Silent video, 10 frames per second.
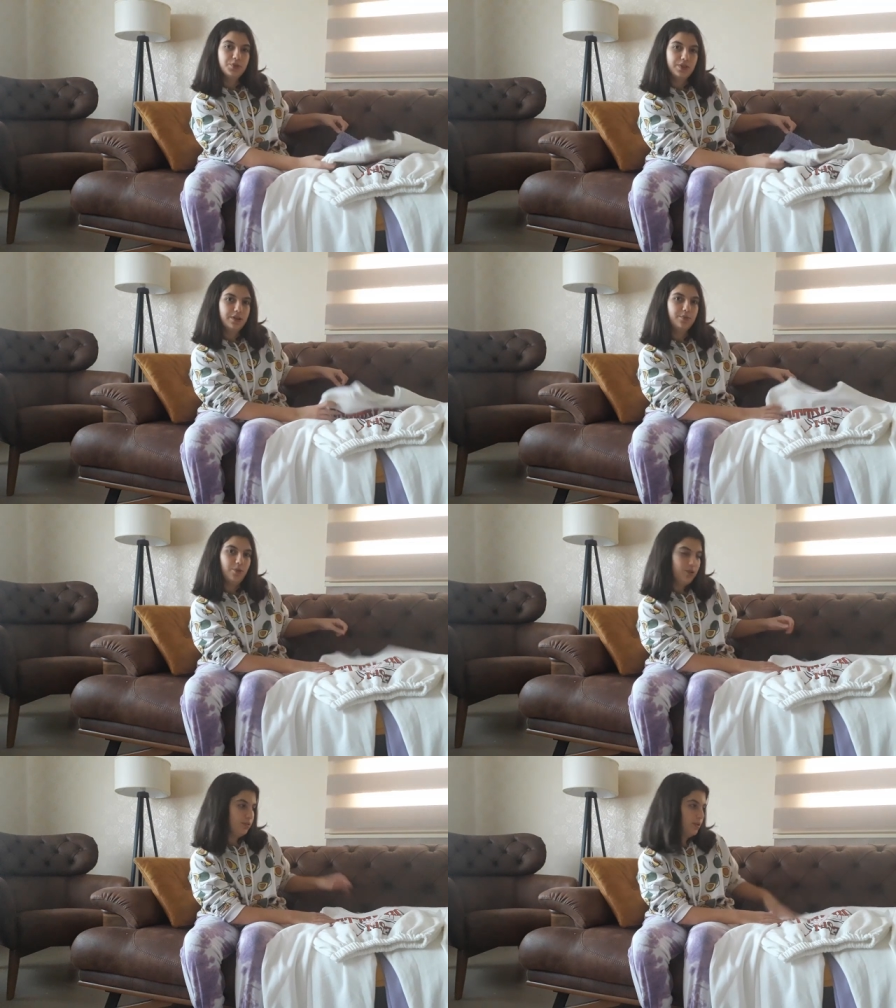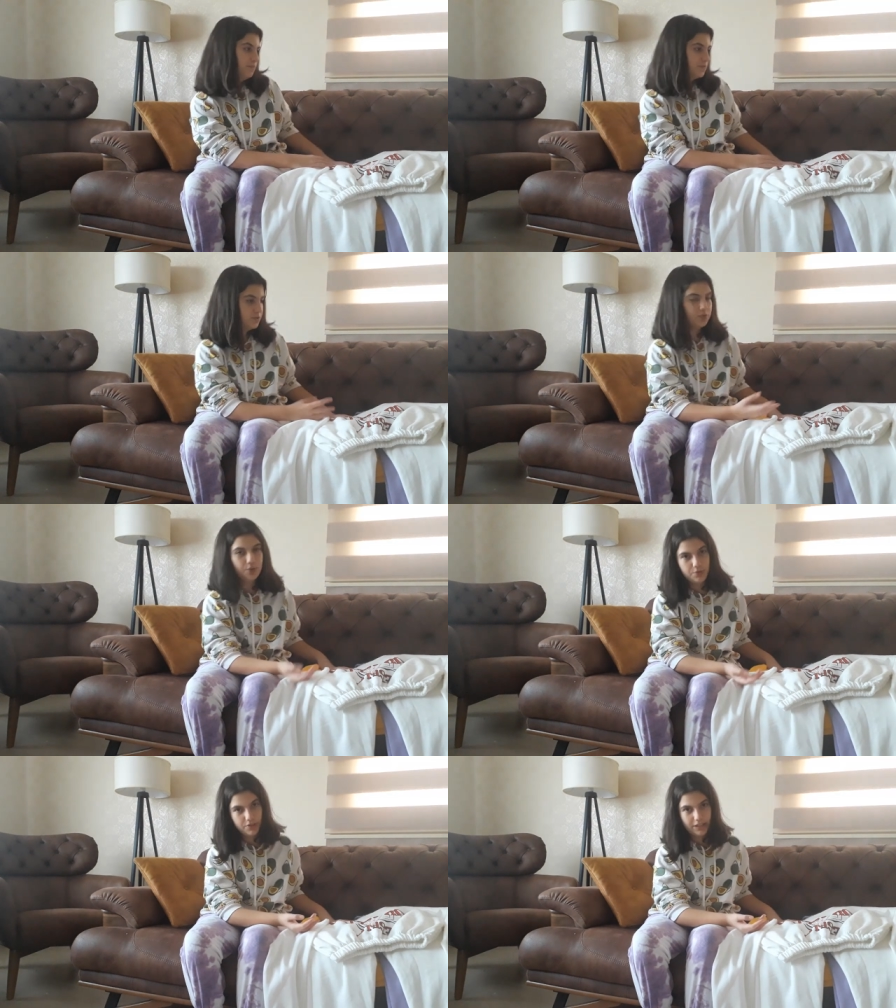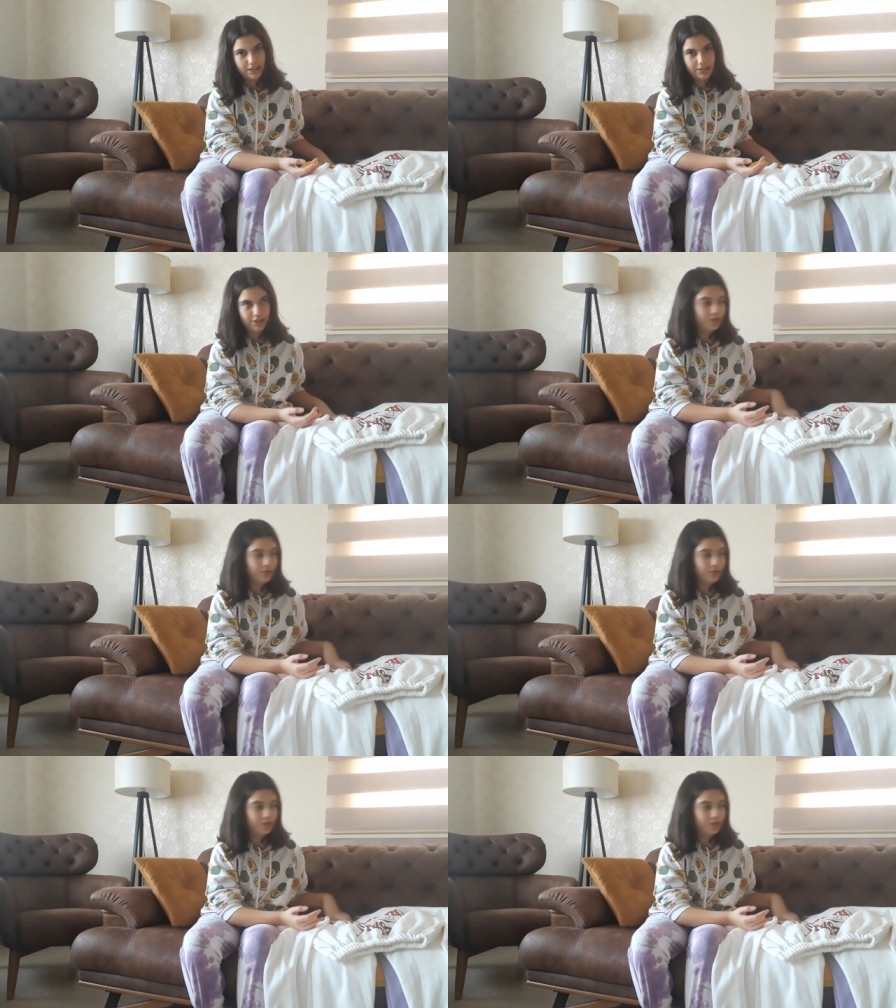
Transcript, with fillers: bu takım oldu. Şimdi öbür şeyleri de